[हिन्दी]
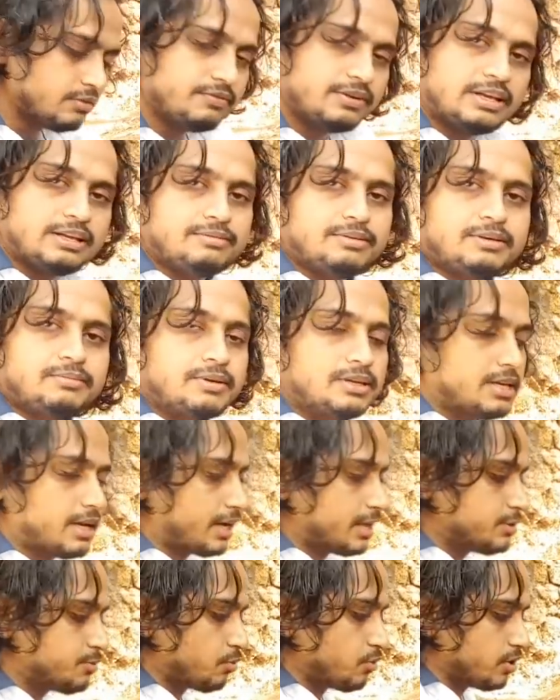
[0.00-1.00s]
बेनिफिट मिल
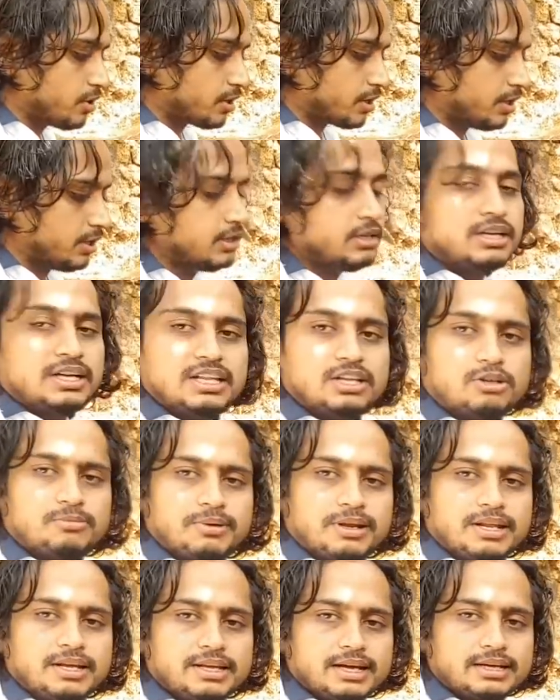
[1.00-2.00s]
जाएगा इस प्रोडक्ट का देखो
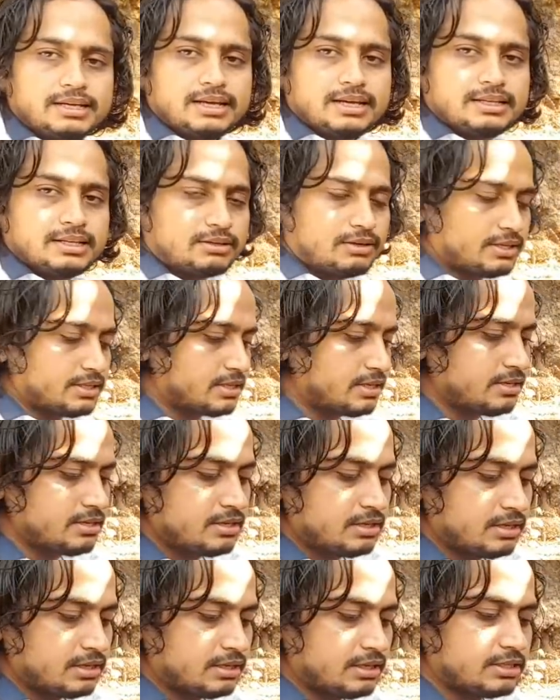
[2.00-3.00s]
मैंने क्या किया देखो ऐसा
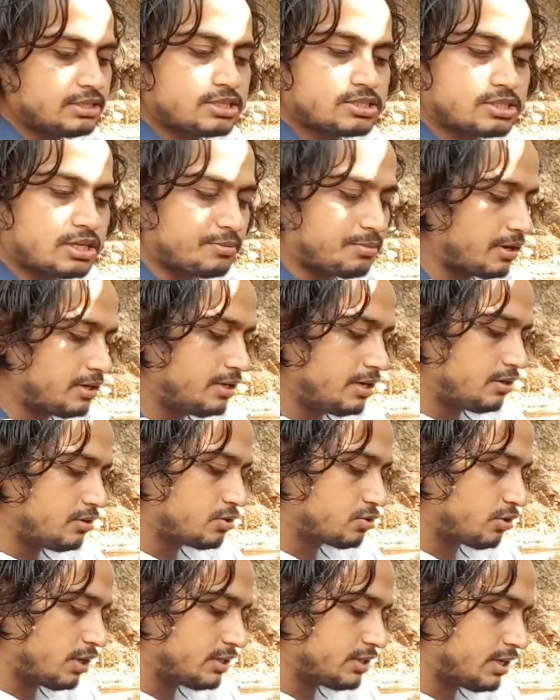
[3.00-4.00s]
जस्ट कपड़ा लिया और
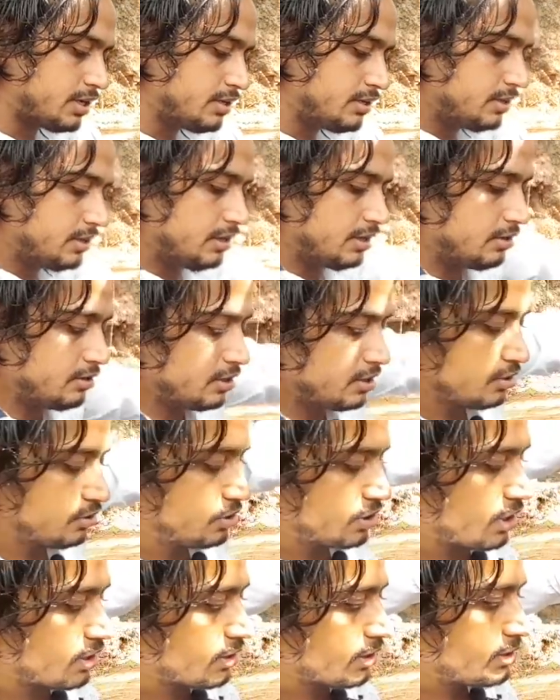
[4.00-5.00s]
इसको ऐसा
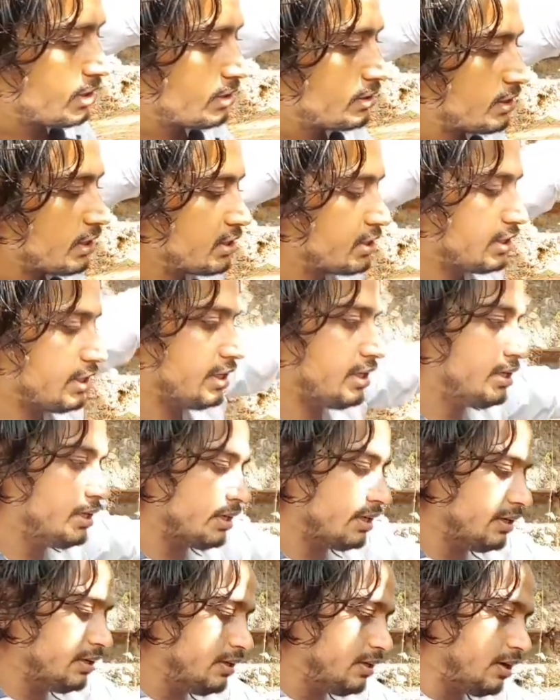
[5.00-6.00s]
जरा सा ऐसा टच किया
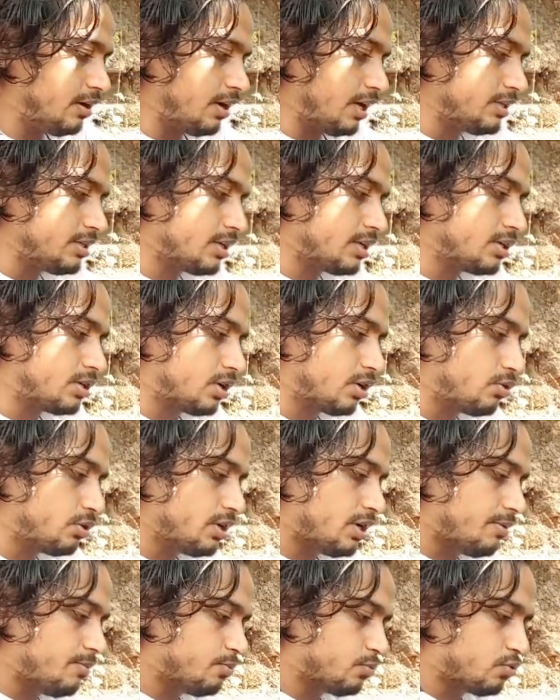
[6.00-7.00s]
है और ऐसा अगर
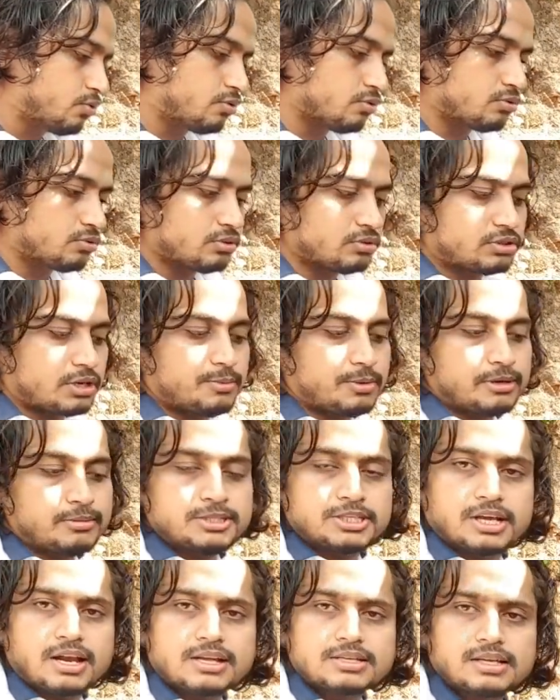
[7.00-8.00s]
करोगे आप तो कपड़े
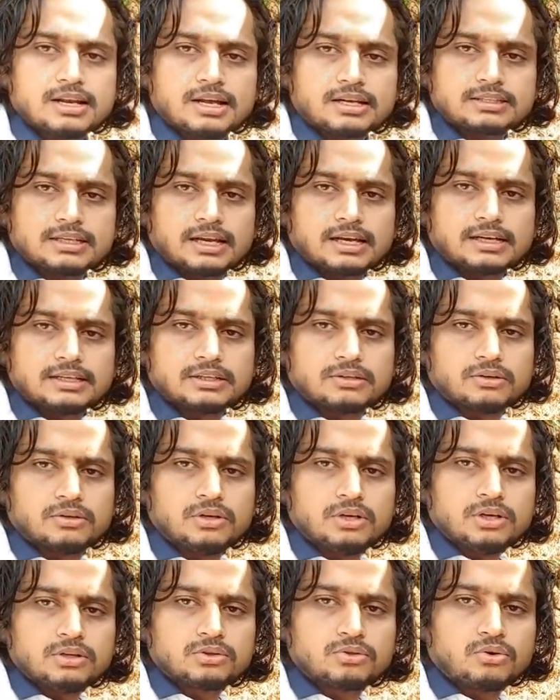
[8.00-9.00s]
में ज़रा सा लग जाएगा देखो
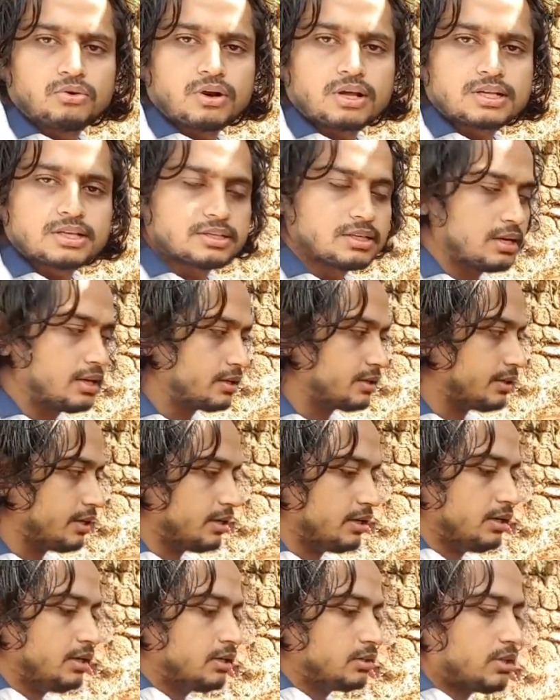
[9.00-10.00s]
थोड़ा सा ऐसा लग
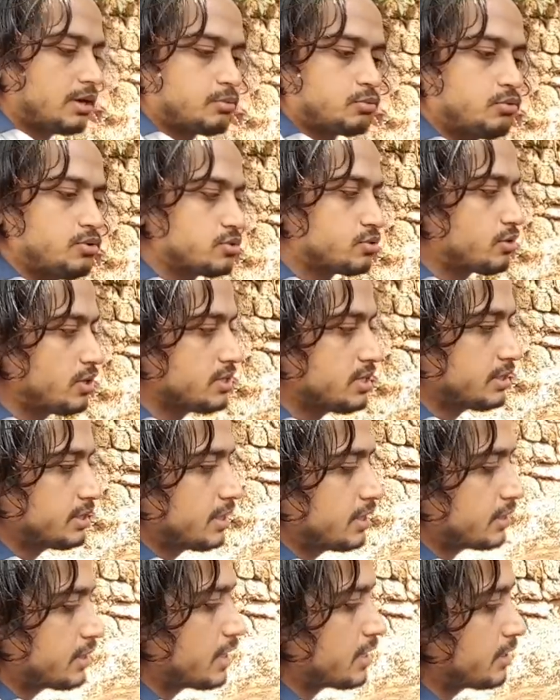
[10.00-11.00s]
गया तो आपको इसको ऐसा
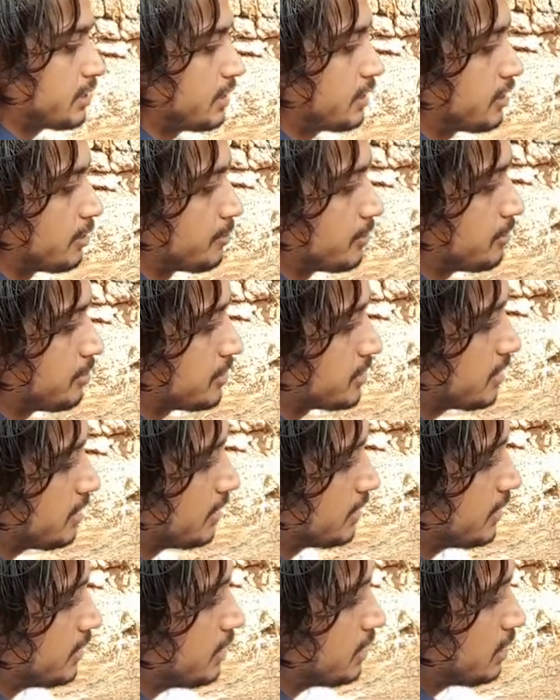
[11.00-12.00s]
क्या क्या करना है कपड़े में ऐसा
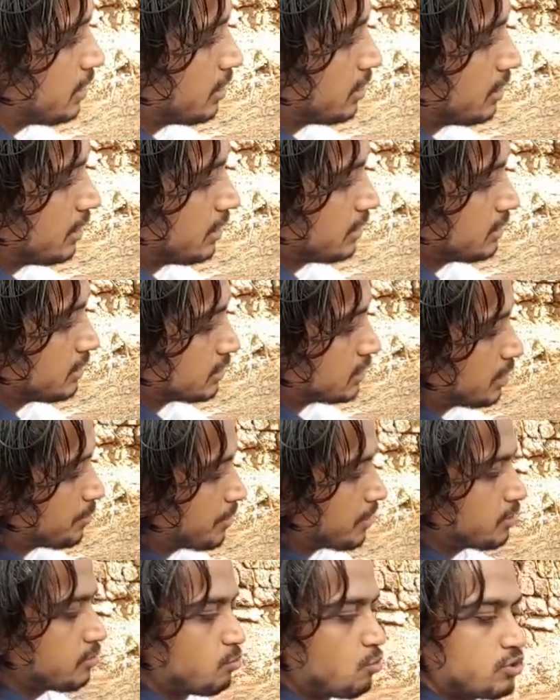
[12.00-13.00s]
लेके ऐसा
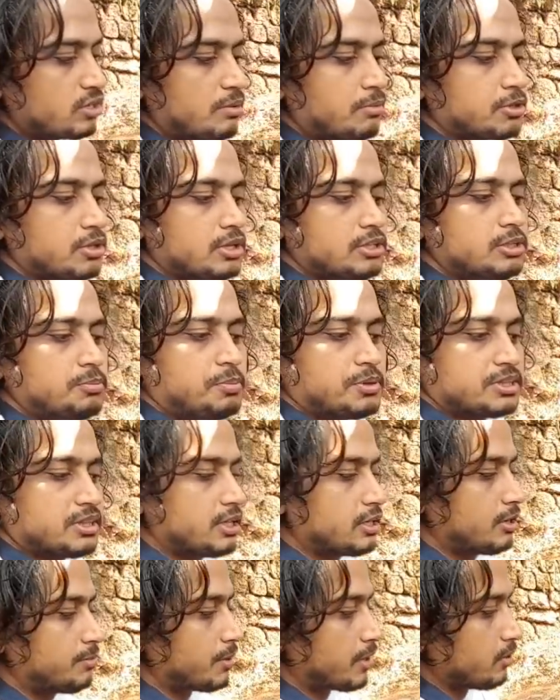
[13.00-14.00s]
कपड़ा तो मोटा मत लो ऐसे
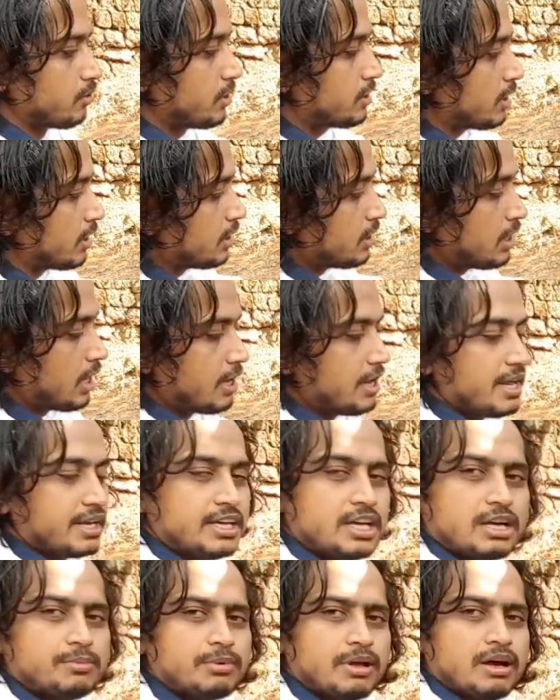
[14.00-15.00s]
पतला कपड़ा लो है ना और एक
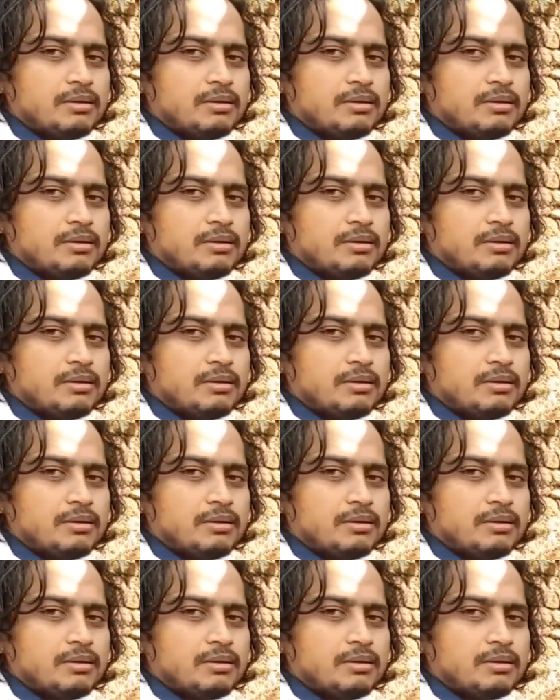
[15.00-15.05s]
ही कपड़ा